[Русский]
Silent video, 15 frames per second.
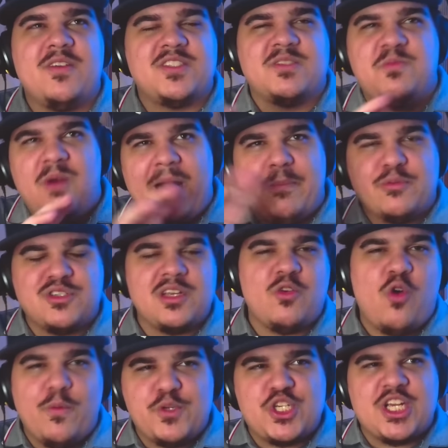с фабулой
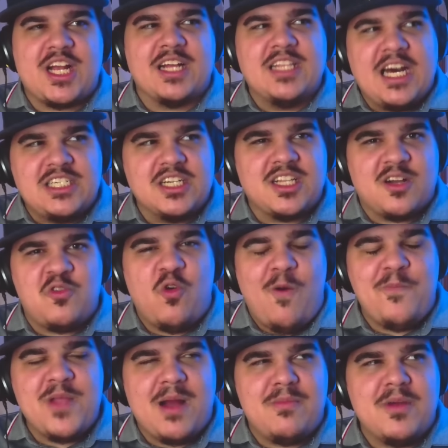общий канала, такого
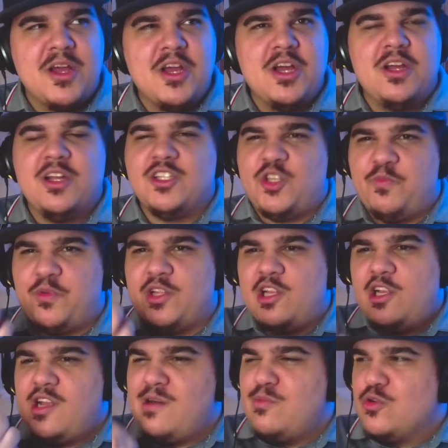прям, типа,
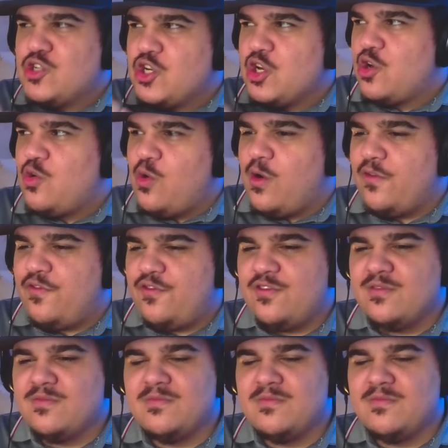для мужиков.